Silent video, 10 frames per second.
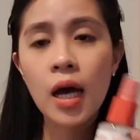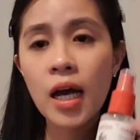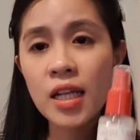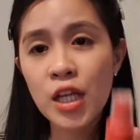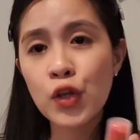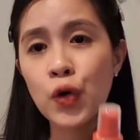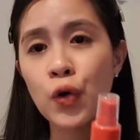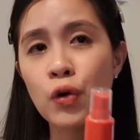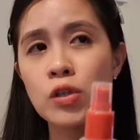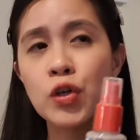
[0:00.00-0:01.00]

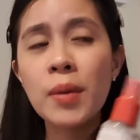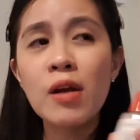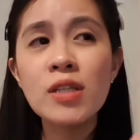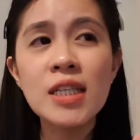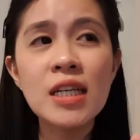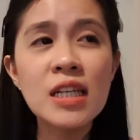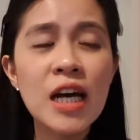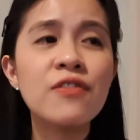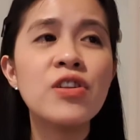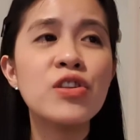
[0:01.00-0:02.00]
ganito. So, meron silang
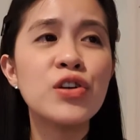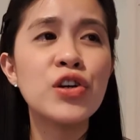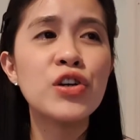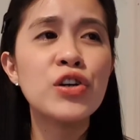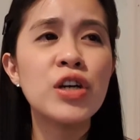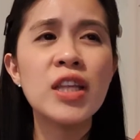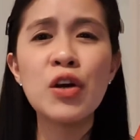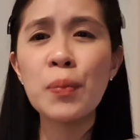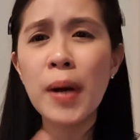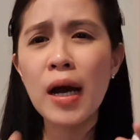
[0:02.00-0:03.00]
lavender.
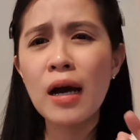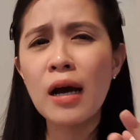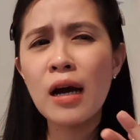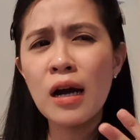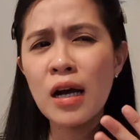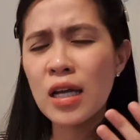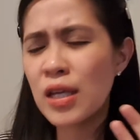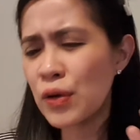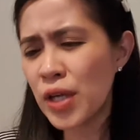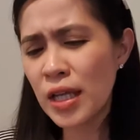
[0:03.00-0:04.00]
Hindi ko pa, ah,
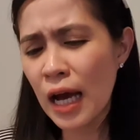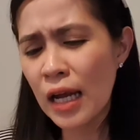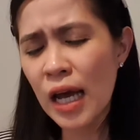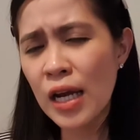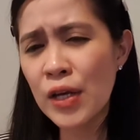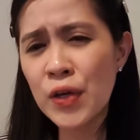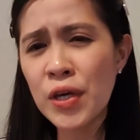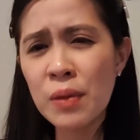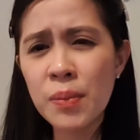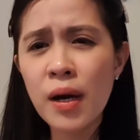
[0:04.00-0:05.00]
hindi ko na naalala
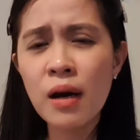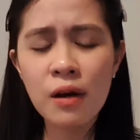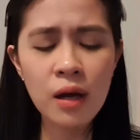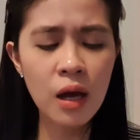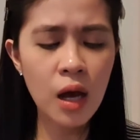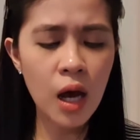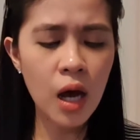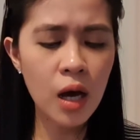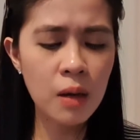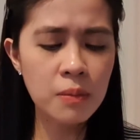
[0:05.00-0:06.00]
yung ibang
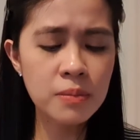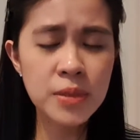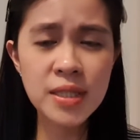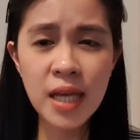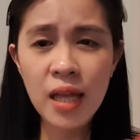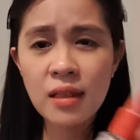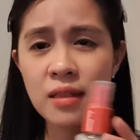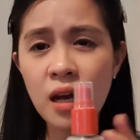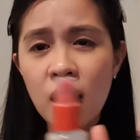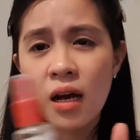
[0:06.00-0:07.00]
um, scent
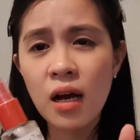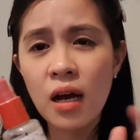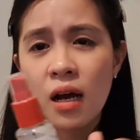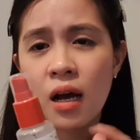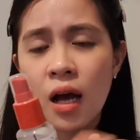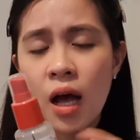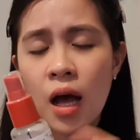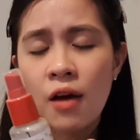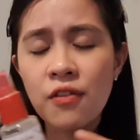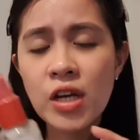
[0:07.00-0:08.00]
ng
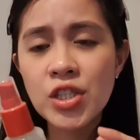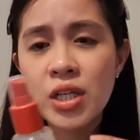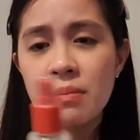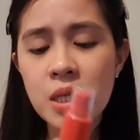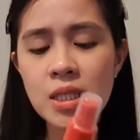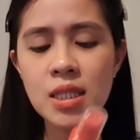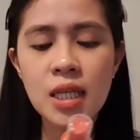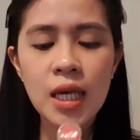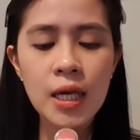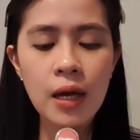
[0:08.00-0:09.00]
facial mist
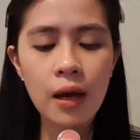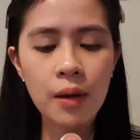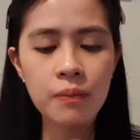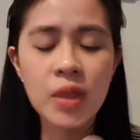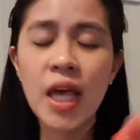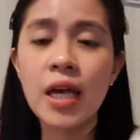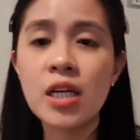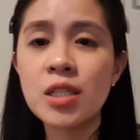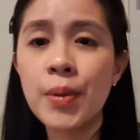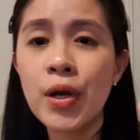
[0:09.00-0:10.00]
ni um,
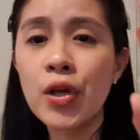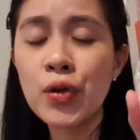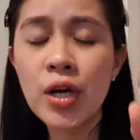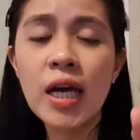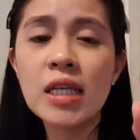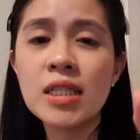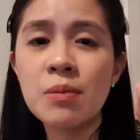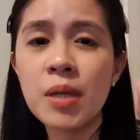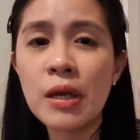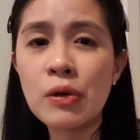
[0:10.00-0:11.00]
Tears. Pero ito, guys,
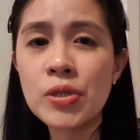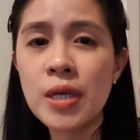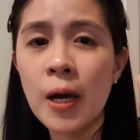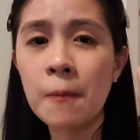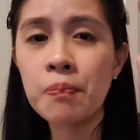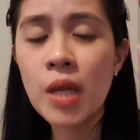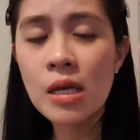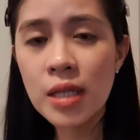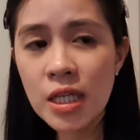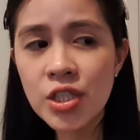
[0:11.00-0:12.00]
nabili ko sa
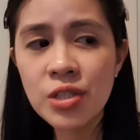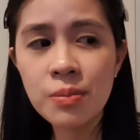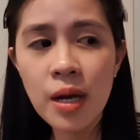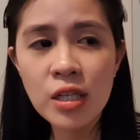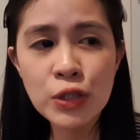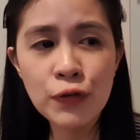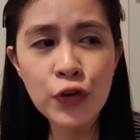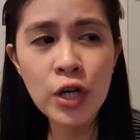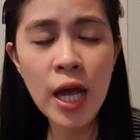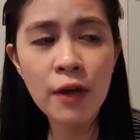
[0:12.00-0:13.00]
TJ Maxx
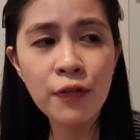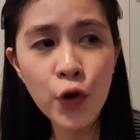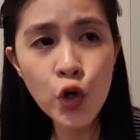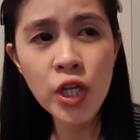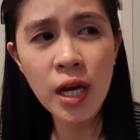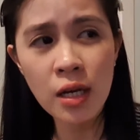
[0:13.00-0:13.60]
for like $4.